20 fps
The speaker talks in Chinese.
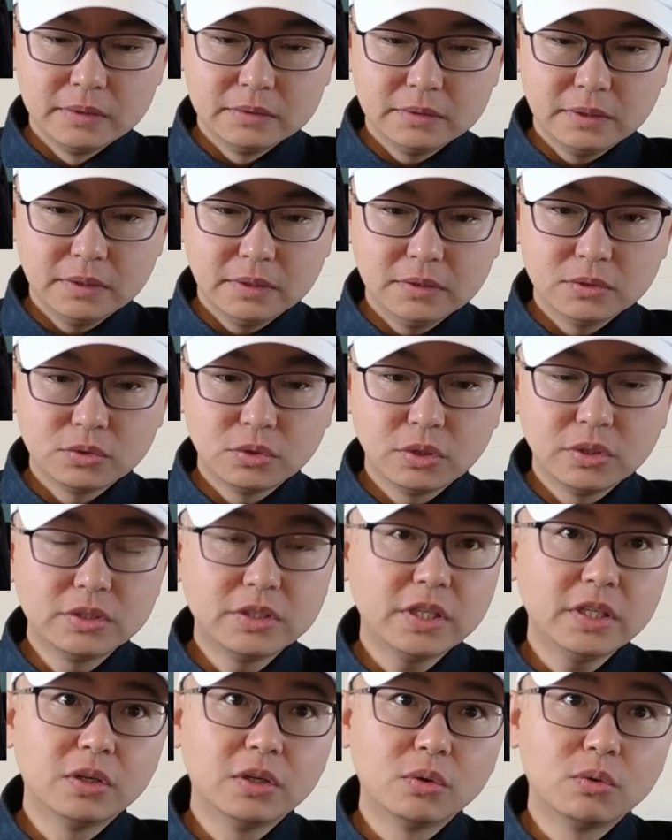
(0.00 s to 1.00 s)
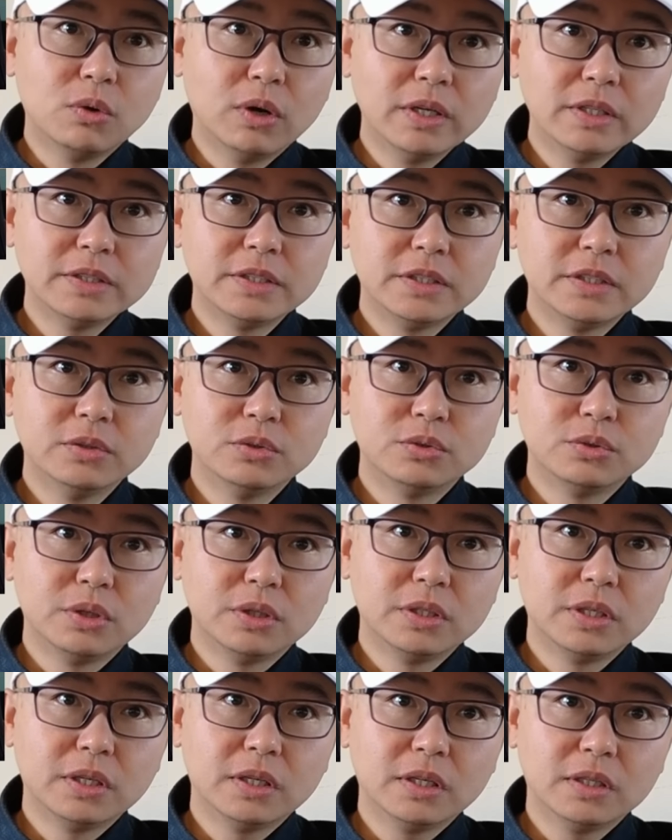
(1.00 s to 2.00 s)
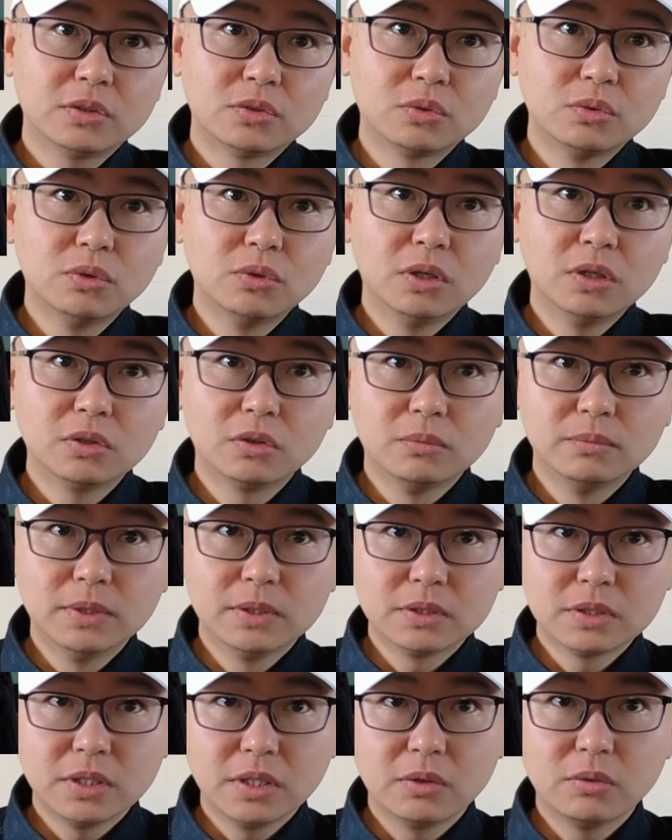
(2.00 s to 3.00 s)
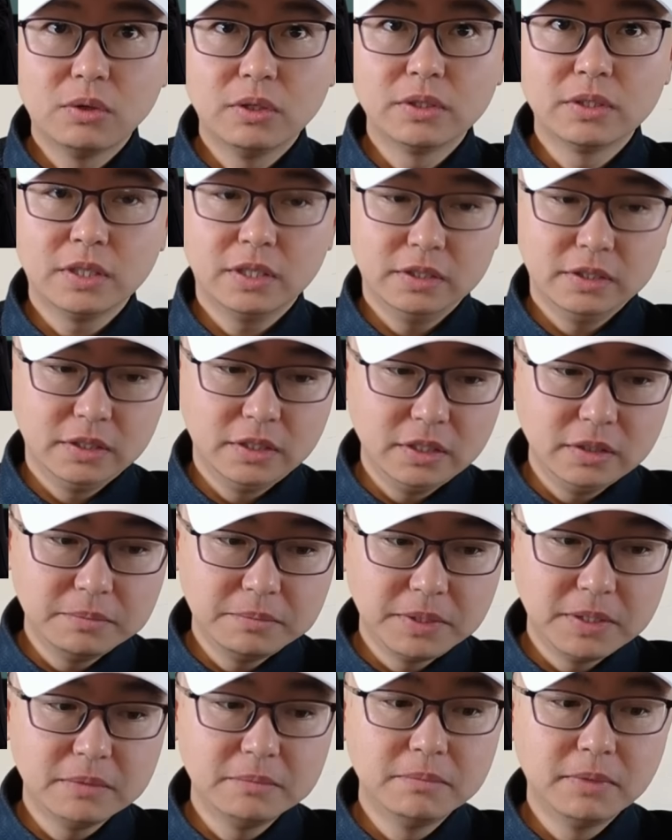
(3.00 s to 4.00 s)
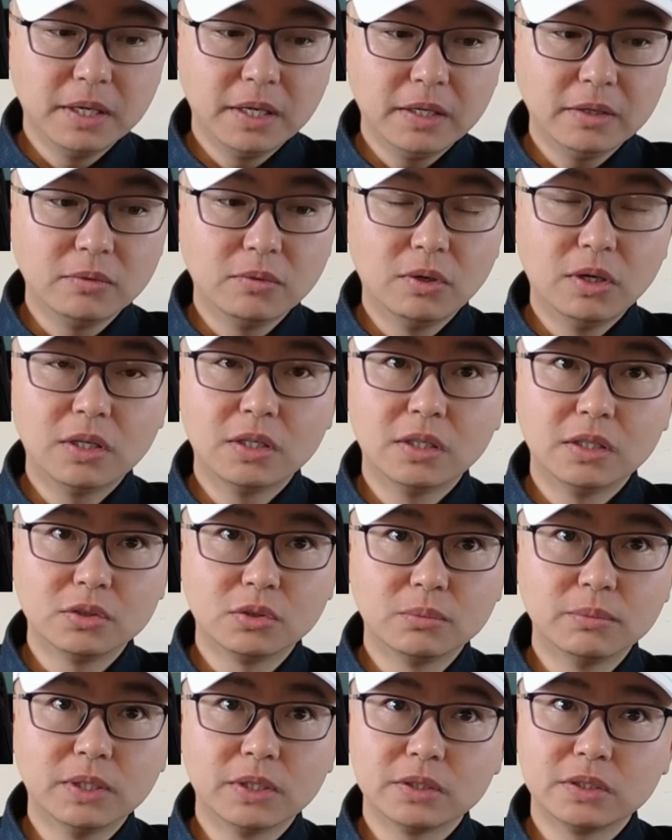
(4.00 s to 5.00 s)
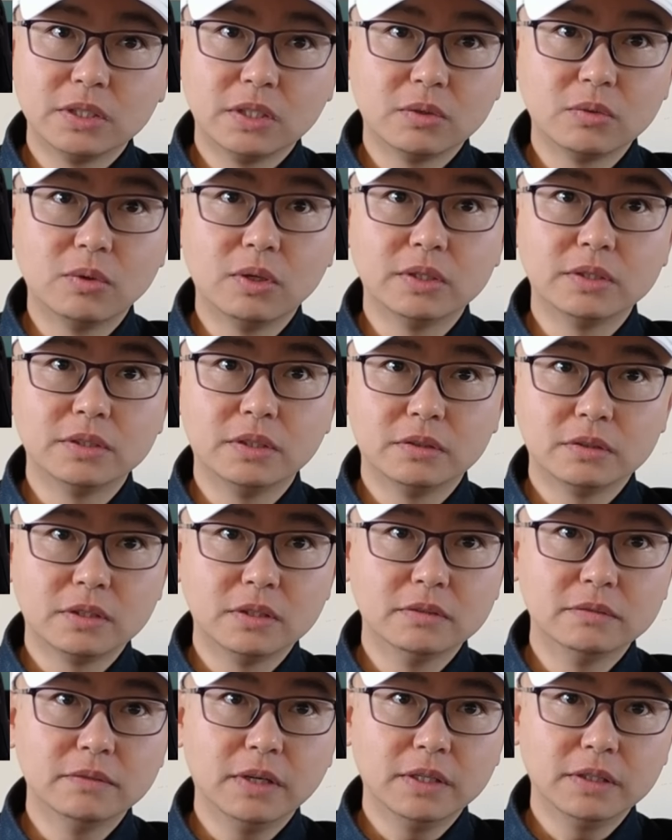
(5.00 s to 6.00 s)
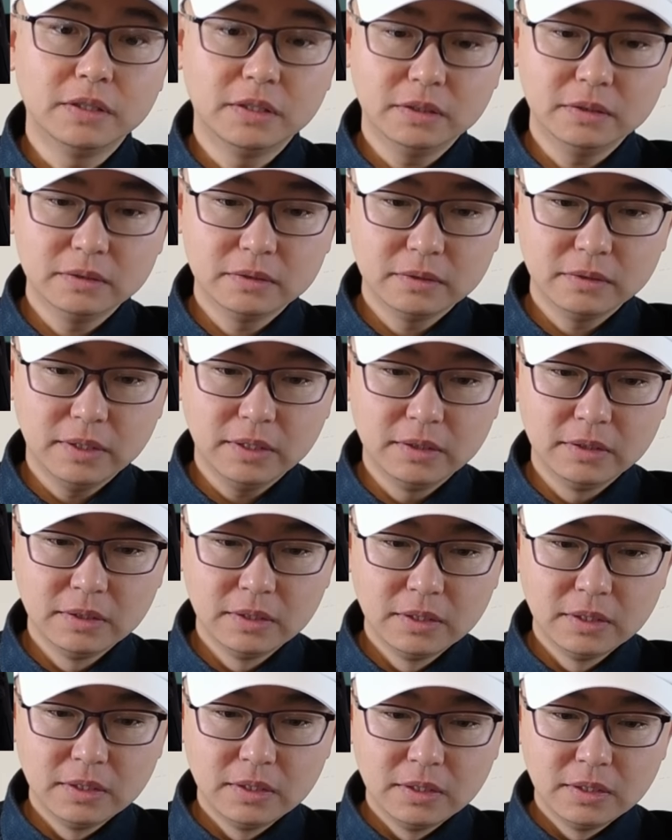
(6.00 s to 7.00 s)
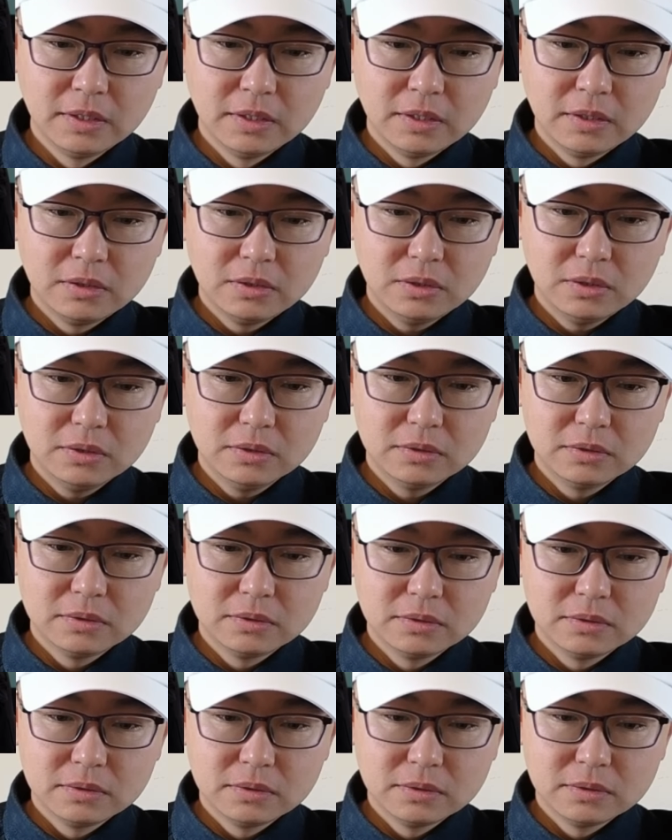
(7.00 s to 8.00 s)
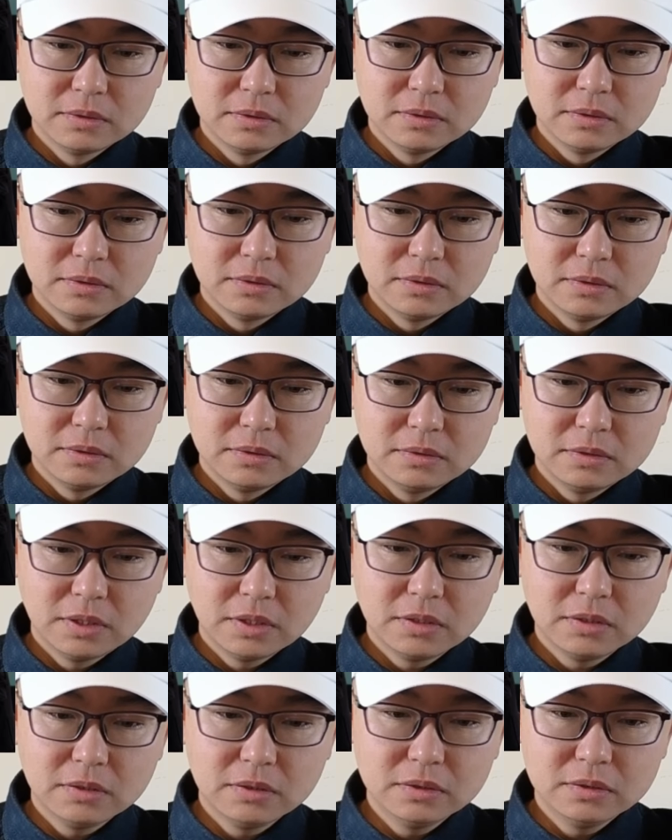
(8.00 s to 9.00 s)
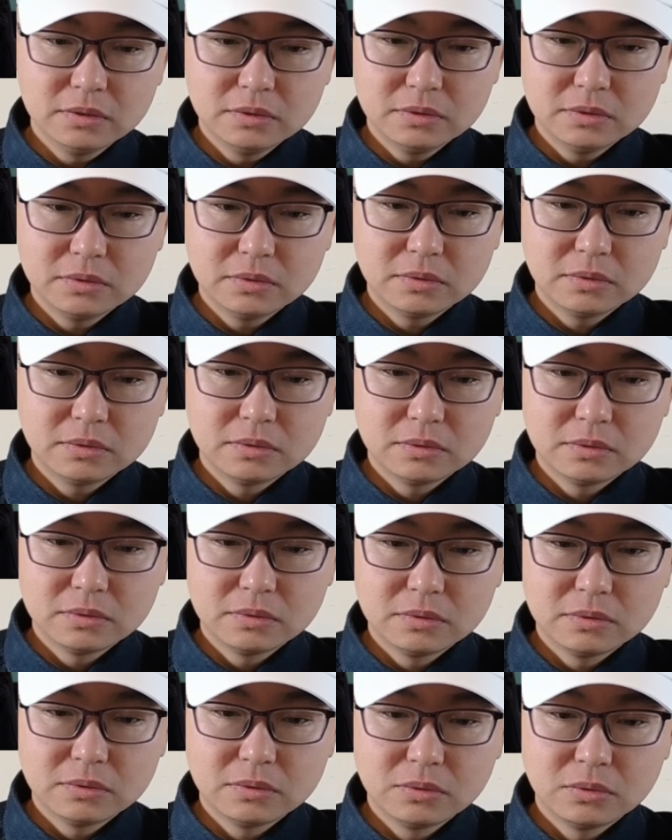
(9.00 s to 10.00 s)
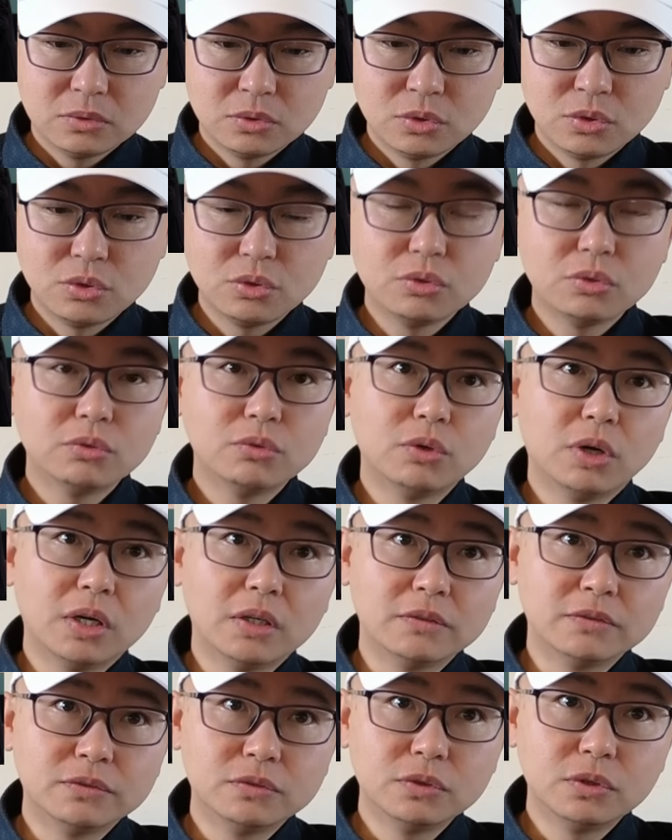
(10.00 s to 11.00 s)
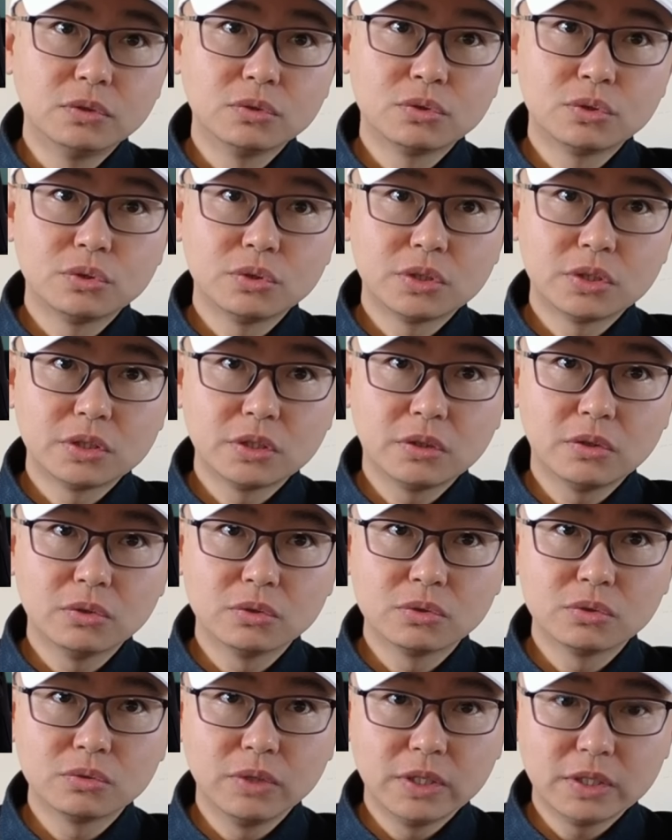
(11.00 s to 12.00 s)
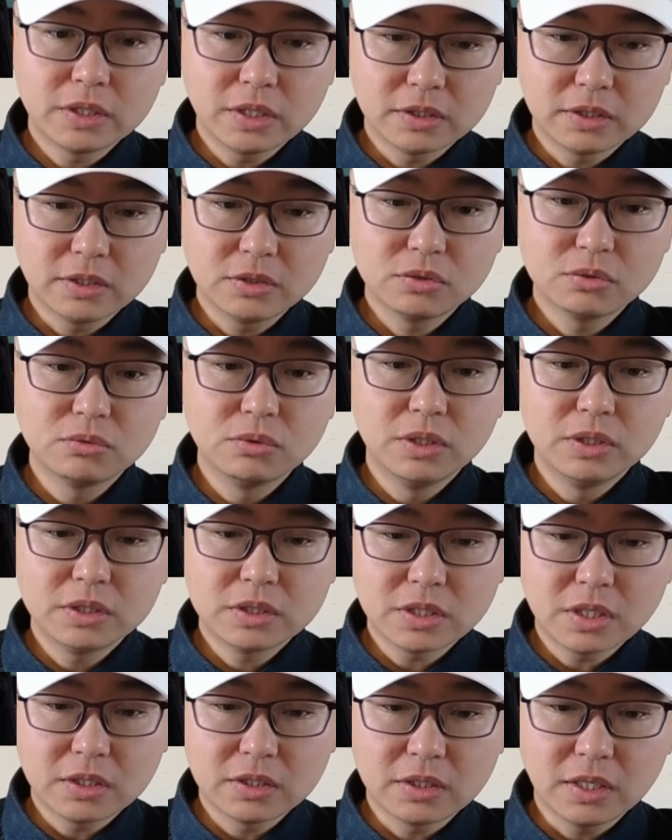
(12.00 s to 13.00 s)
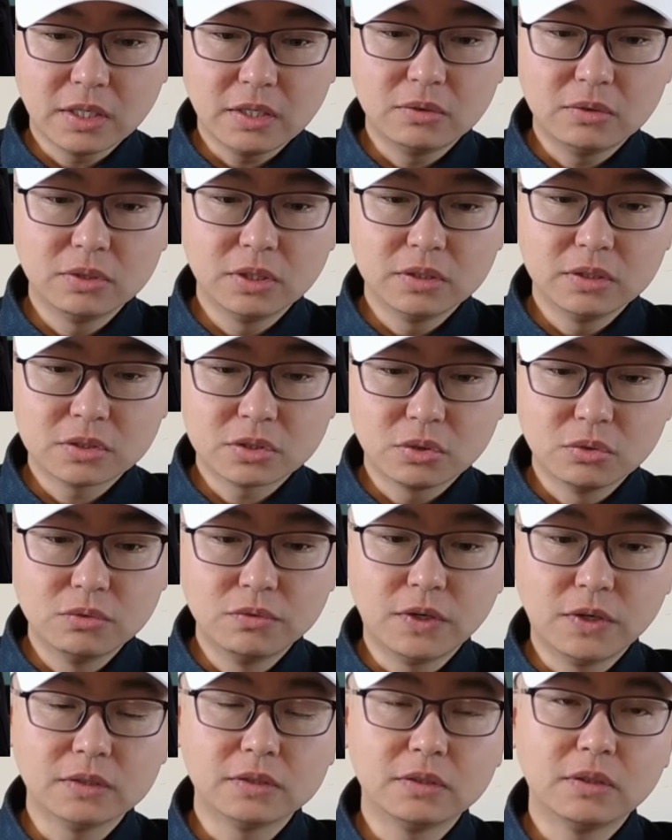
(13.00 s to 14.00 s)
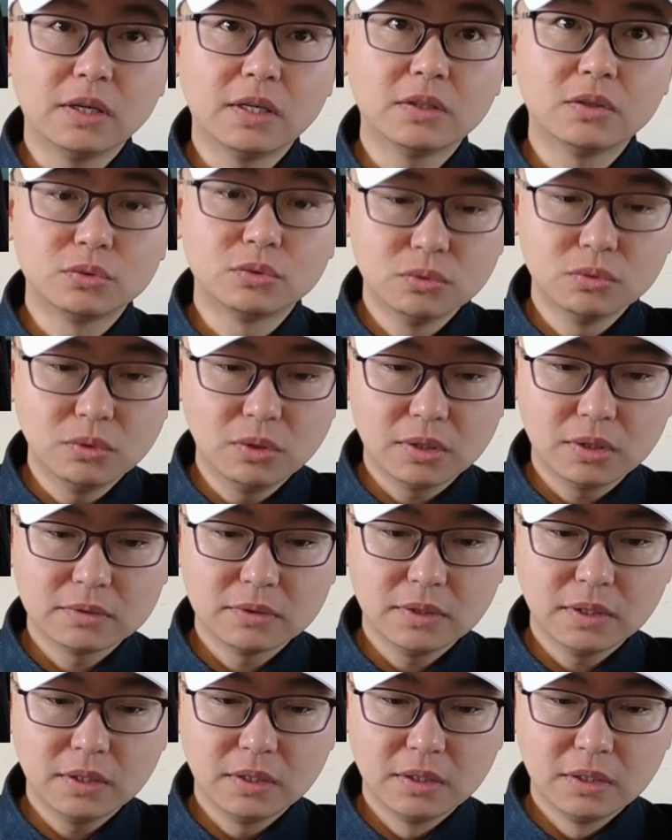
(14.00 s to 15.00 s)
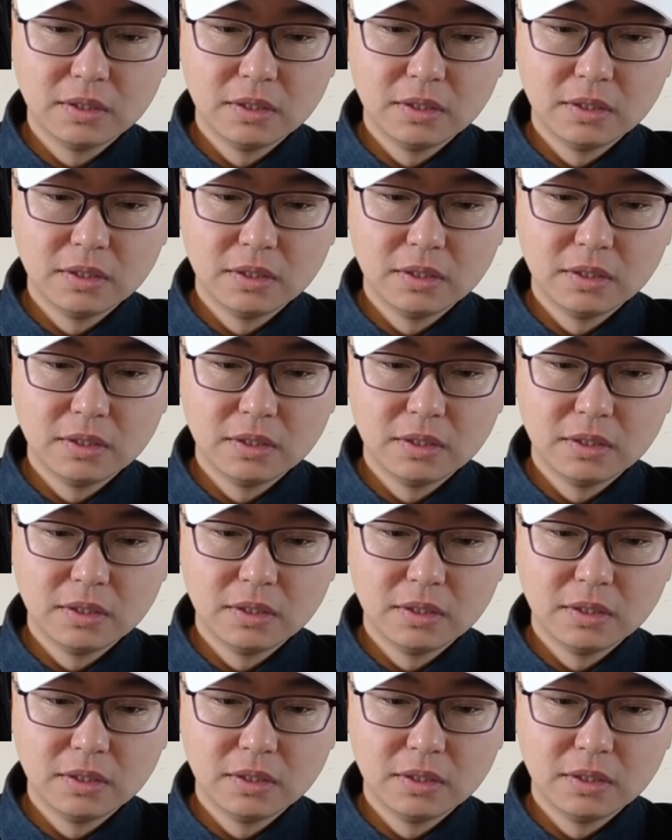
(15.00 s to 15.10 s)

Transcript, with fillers: 啊，所以这个关系就决定了中国和东盟之间关系肯定比美国和东盟之间关系要更稳定啊！啊，这个去阮富仲去世之后，苏林上台，苏林上台后的首访就来到中国啊，